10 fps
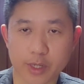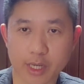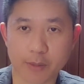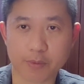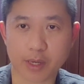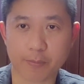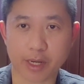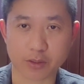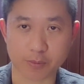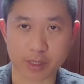สวัสดีครับเก็บ
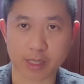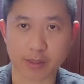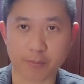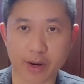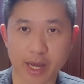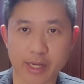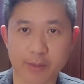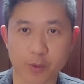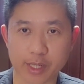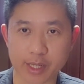พระสมเด็จตามตำรา
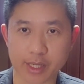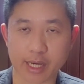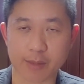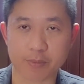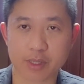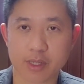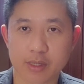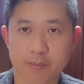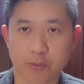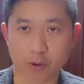นะครับวันนี้นะครับ
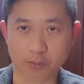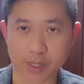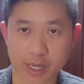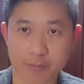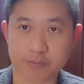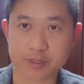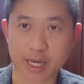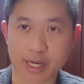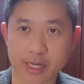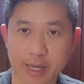ผมนะครับ
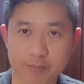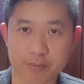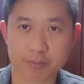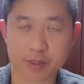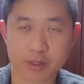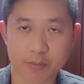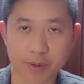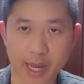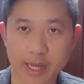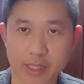จะ
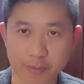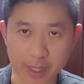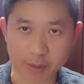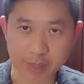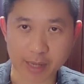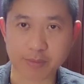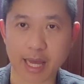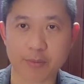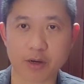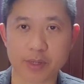นำพระที่มีคำถาม
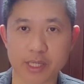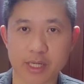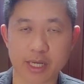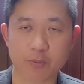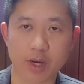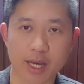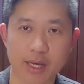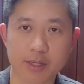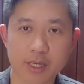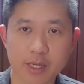ถามเข้ามาเยอะครับว่า
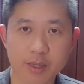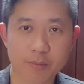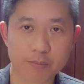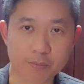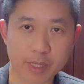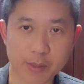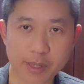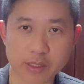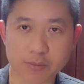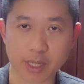มี
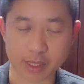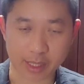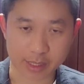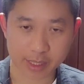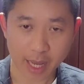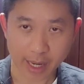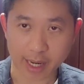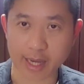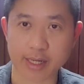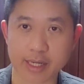พระสมเด็จเนี่ยที่ด้าน
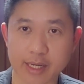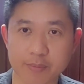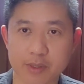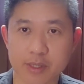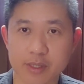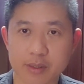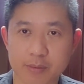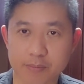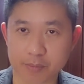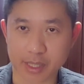หลังเนี่ยนะครับ
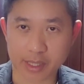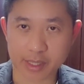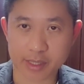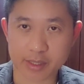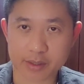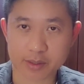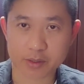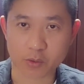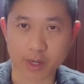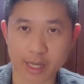มี
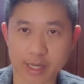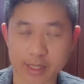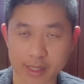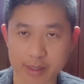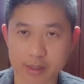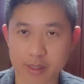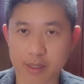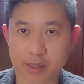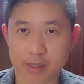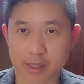ตัวเลขเนี่ย
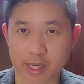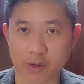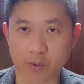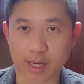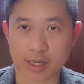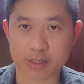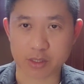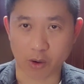เขียนว่า